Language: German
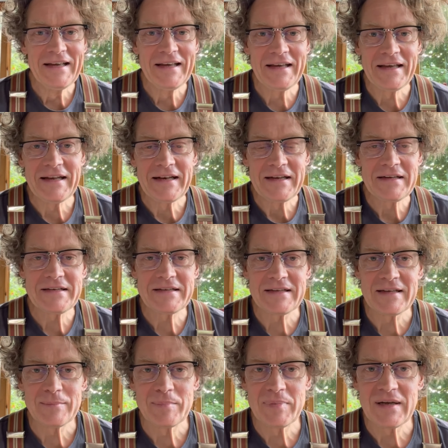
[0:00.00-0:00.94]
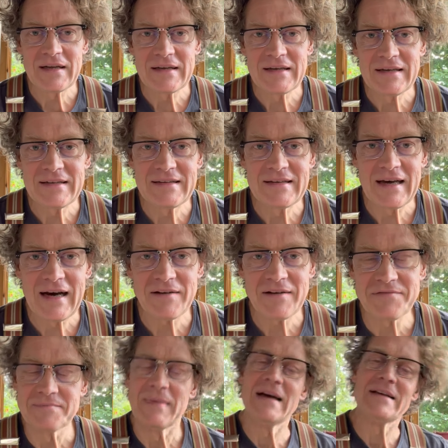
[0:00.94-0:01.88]
ähnlich dem Planet der
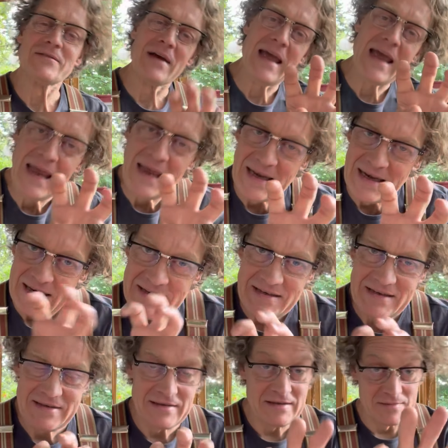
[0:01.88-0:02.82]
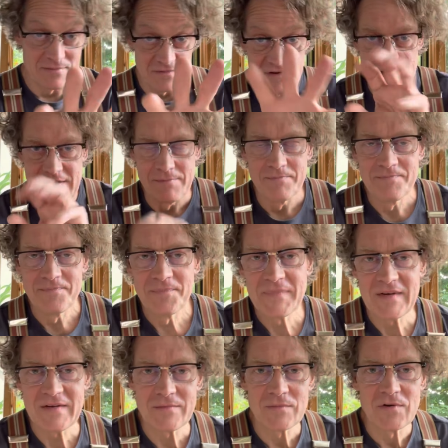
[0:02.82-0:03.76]
Affen. Also ähnlich diesem Film,
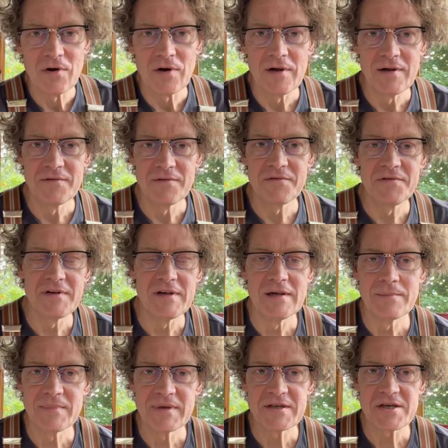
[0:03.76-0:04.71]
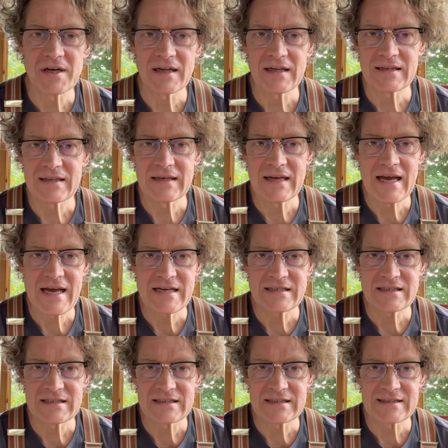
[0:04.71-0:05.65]
diesem tollen Film mit Charlton
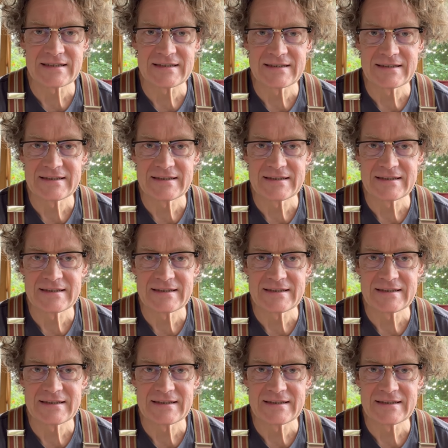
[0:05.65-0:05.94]
Heston.